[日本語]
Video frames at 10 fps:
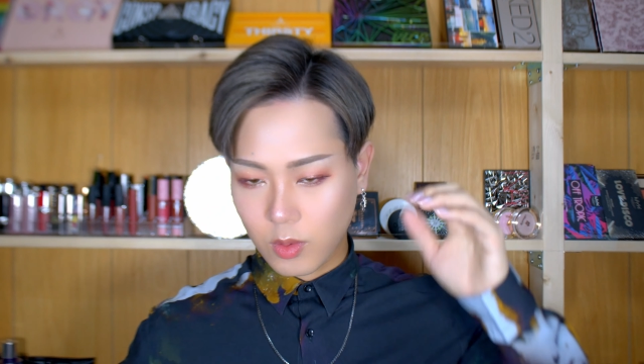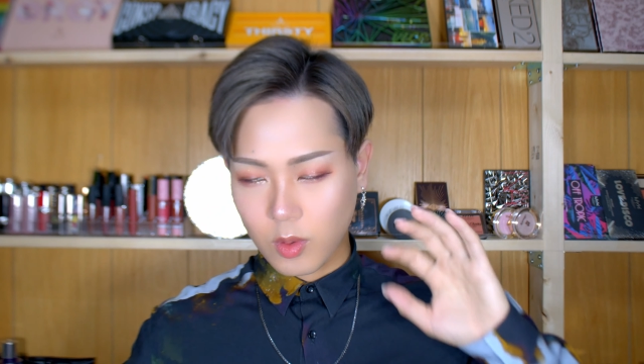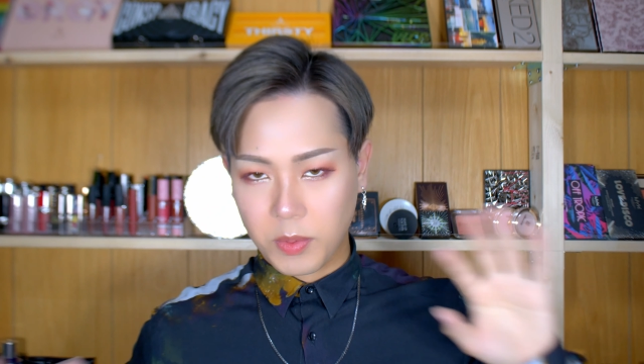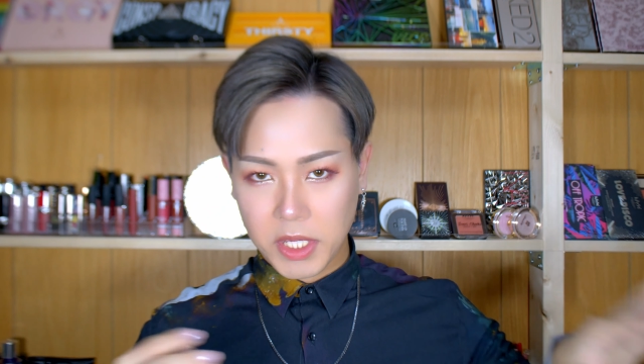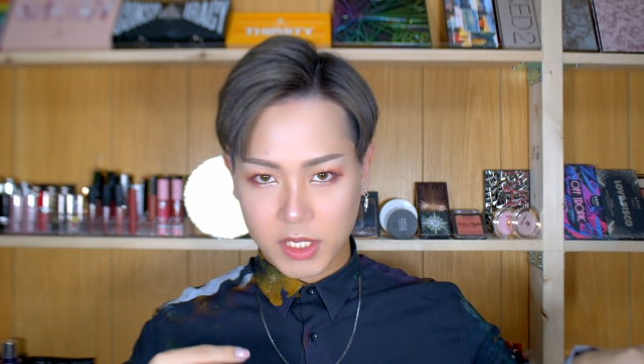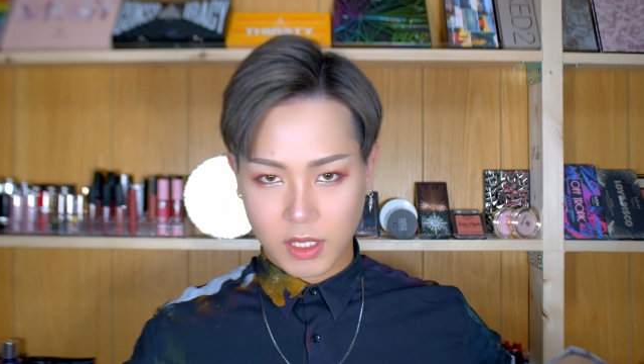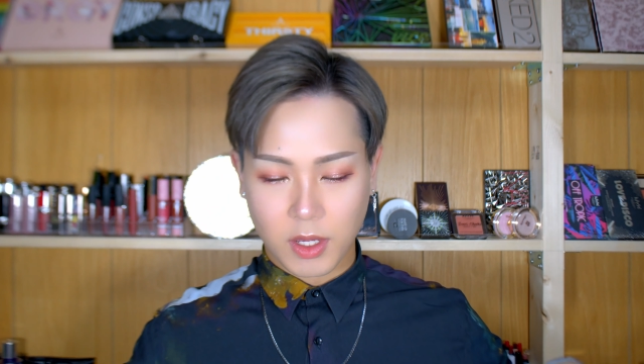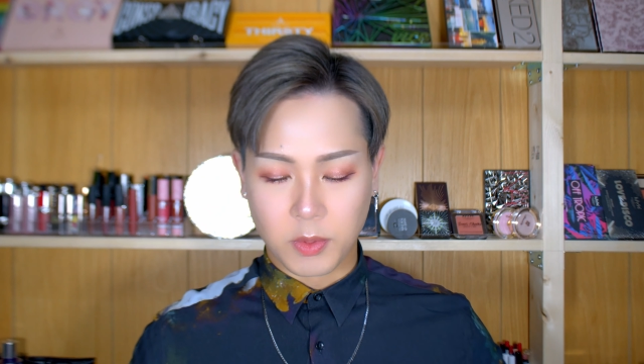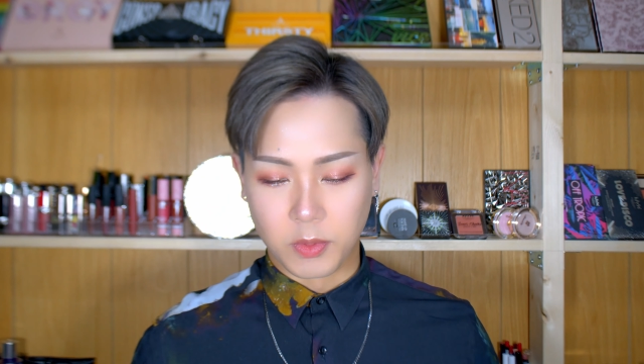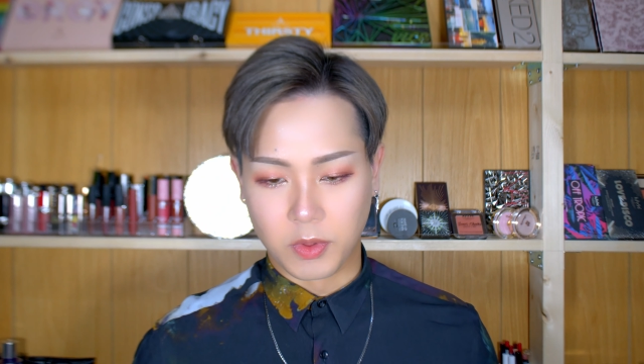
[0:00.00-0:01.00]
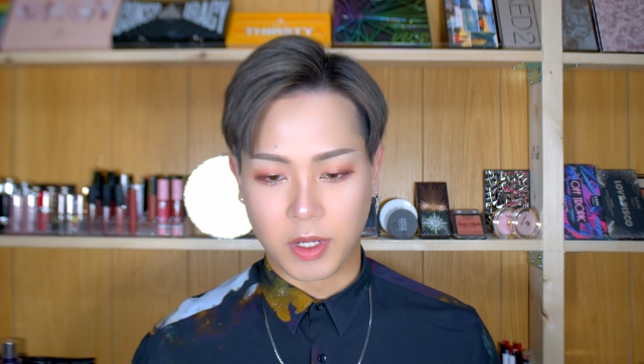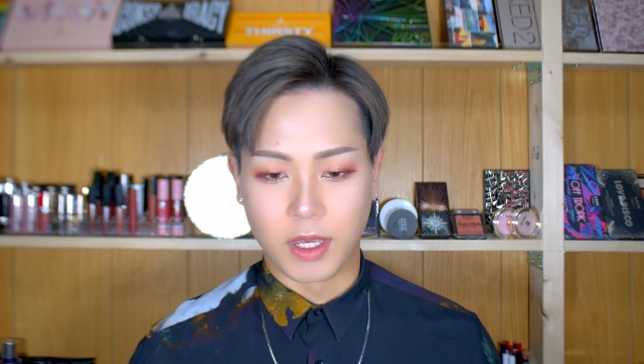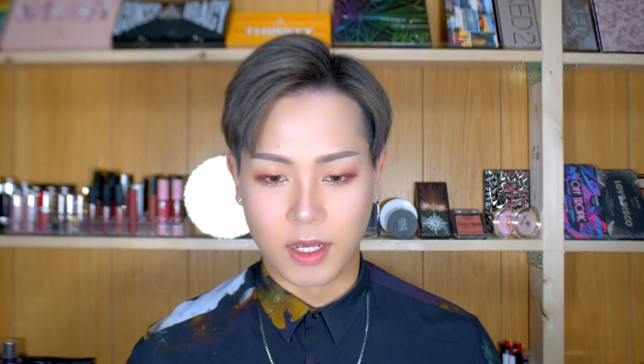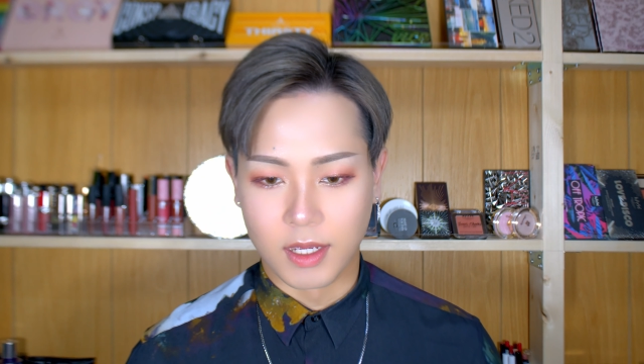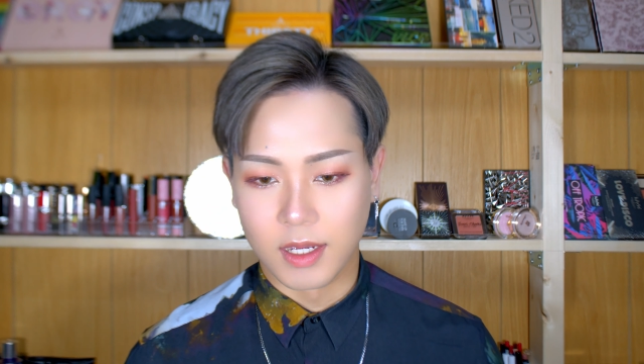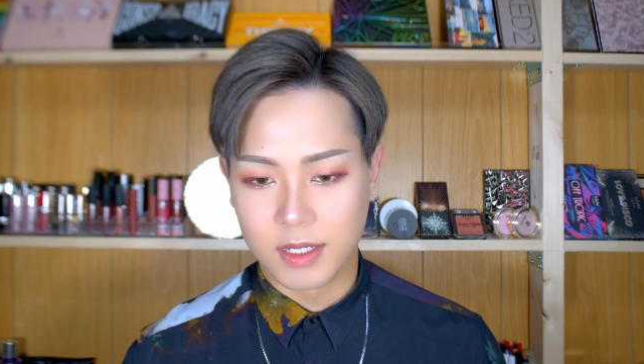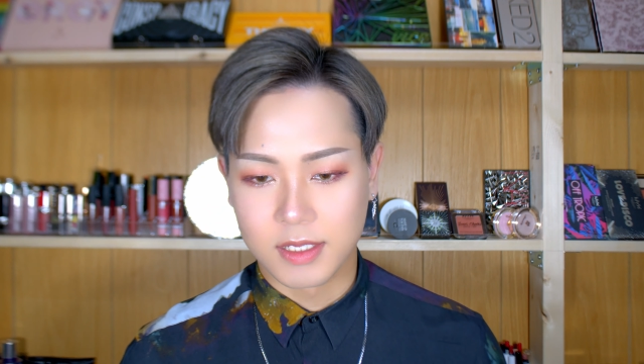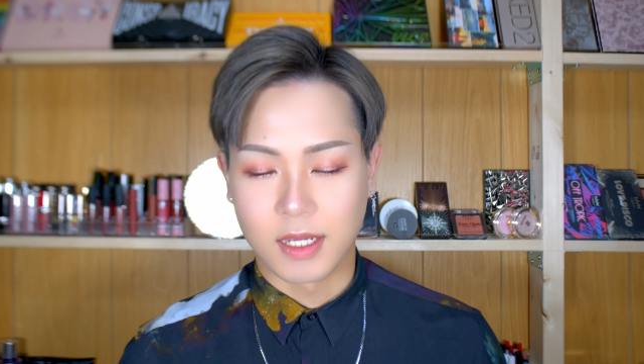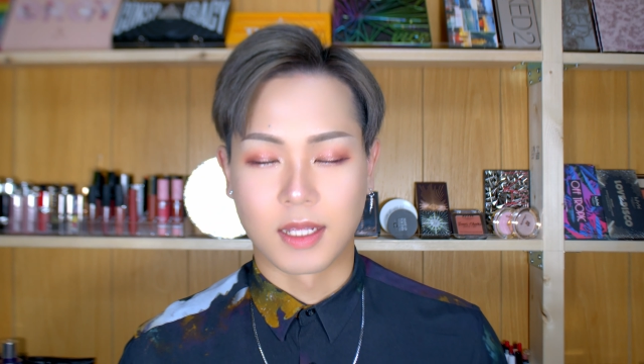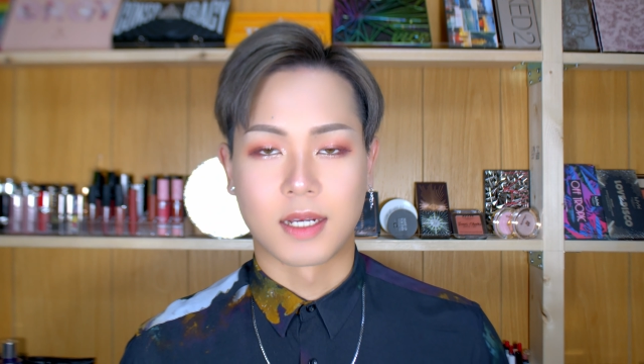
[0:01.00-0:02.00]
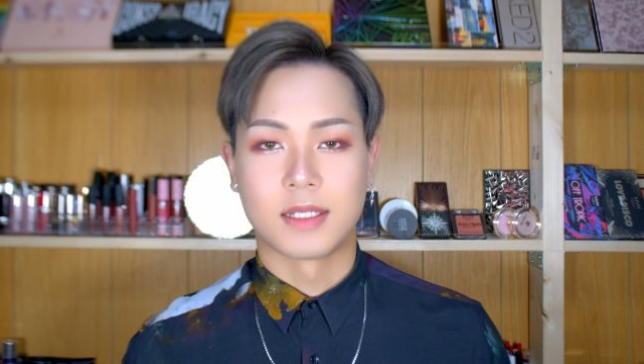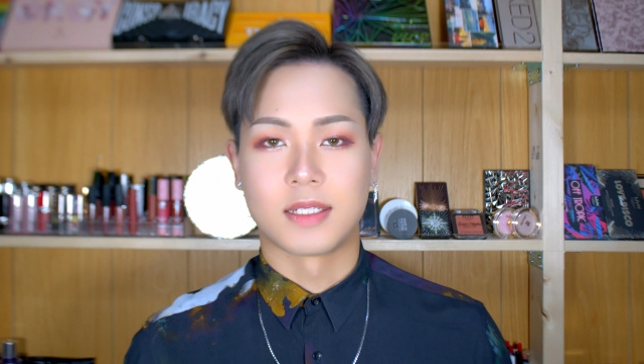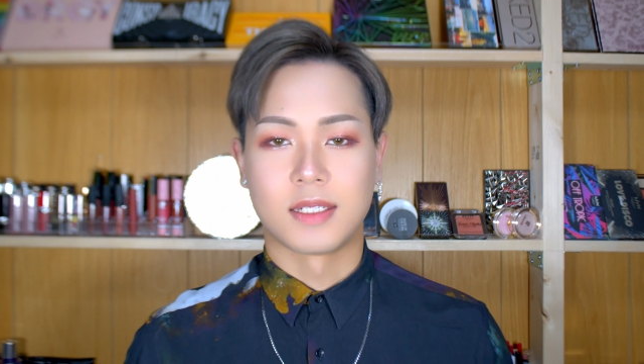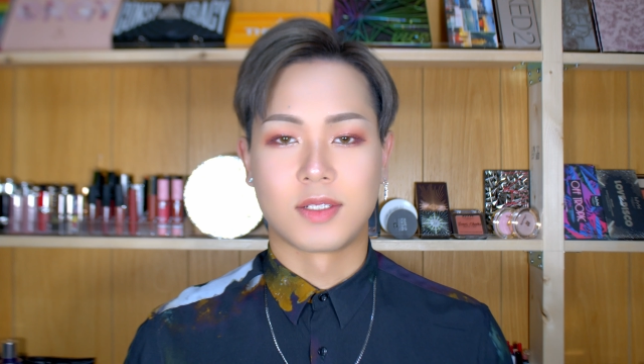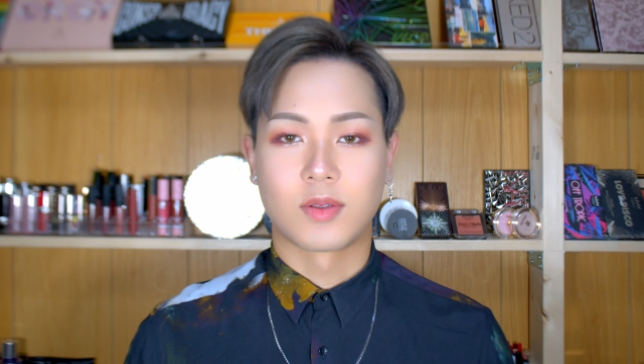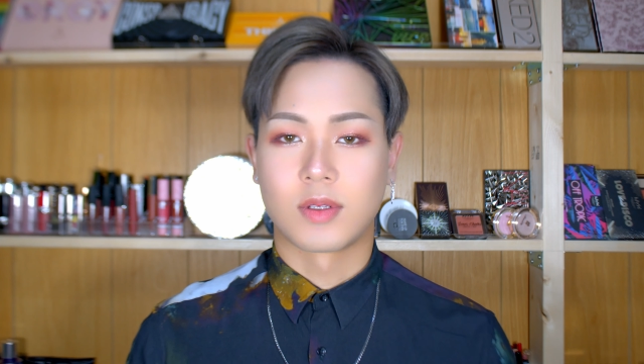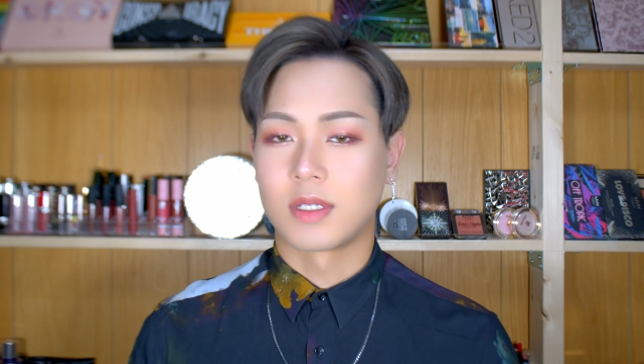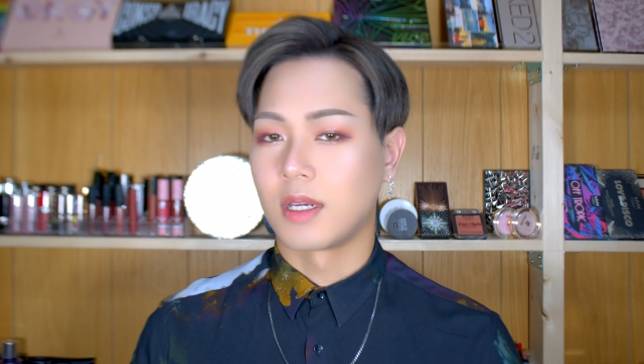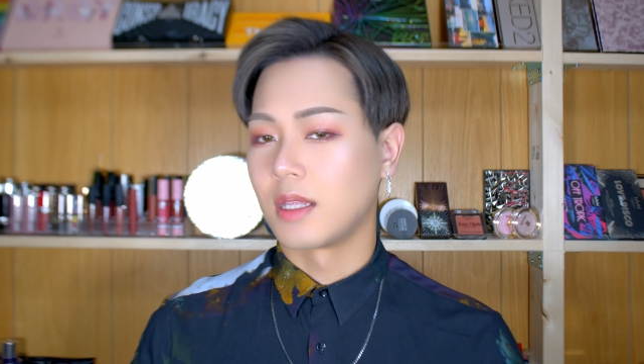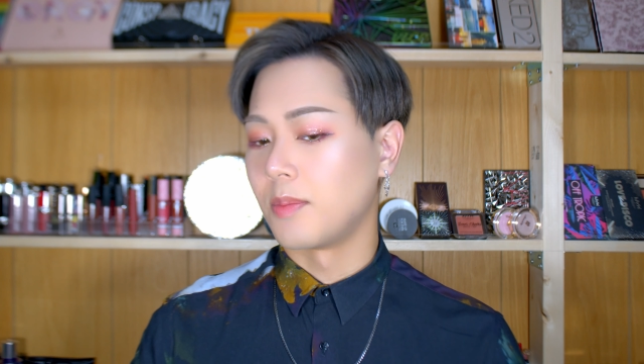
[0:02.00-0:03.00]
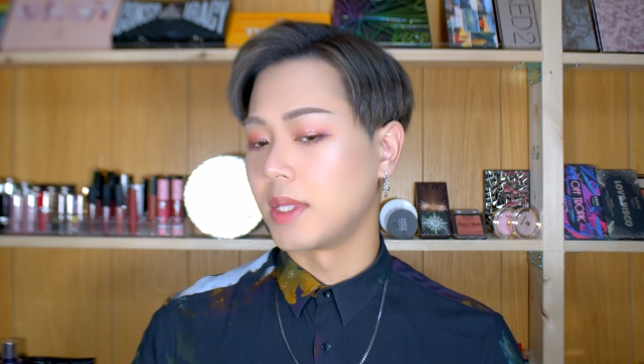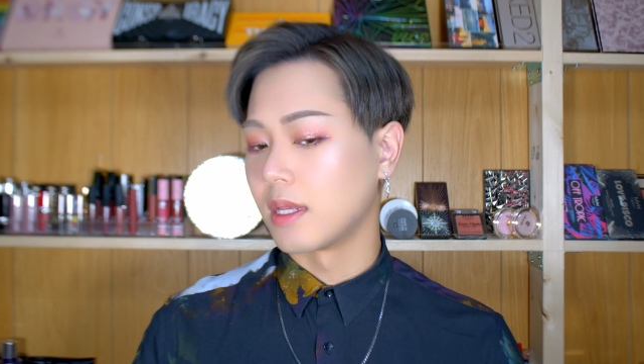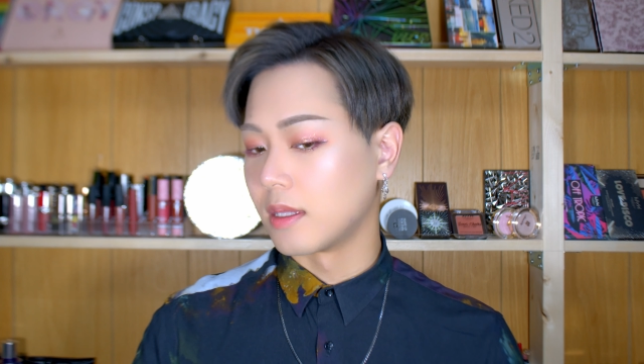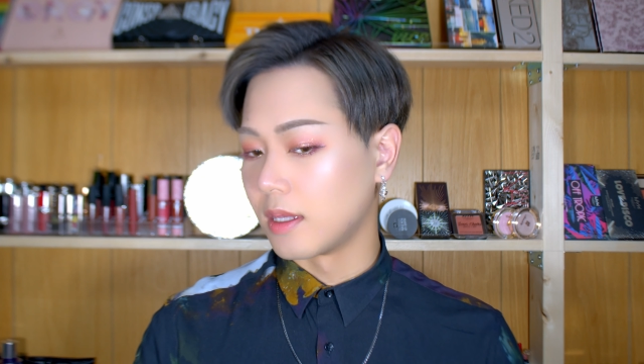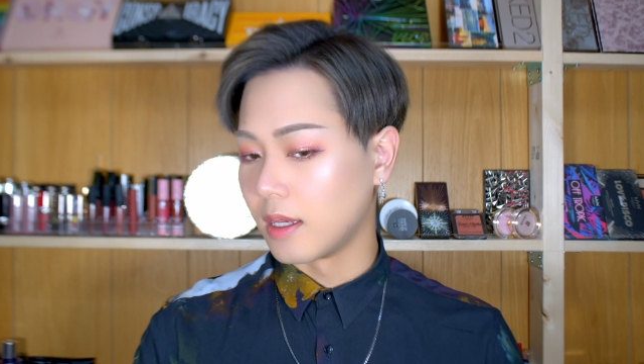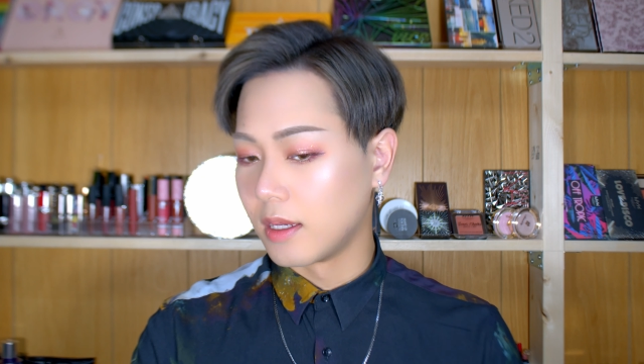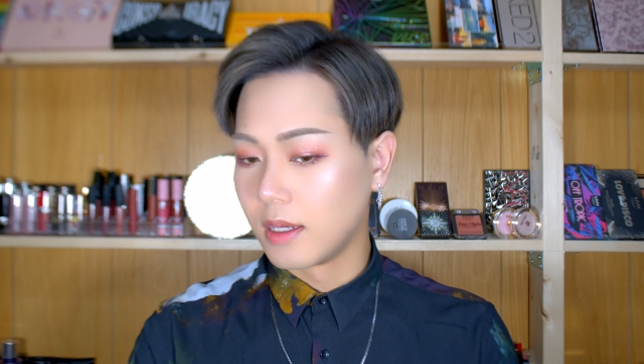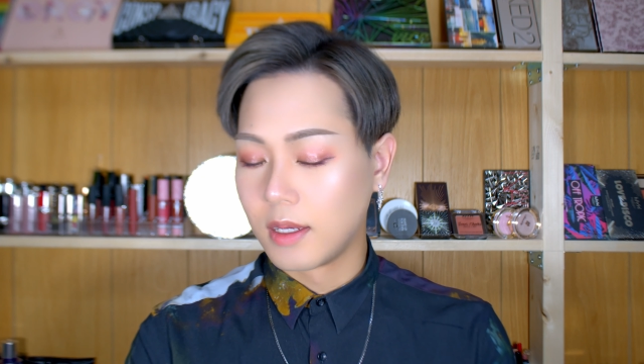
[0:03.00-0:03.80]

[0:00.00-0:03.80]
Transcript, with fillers: 欧米じゃない方の海外、アジアな感じにちょっと仕上げてみたんで、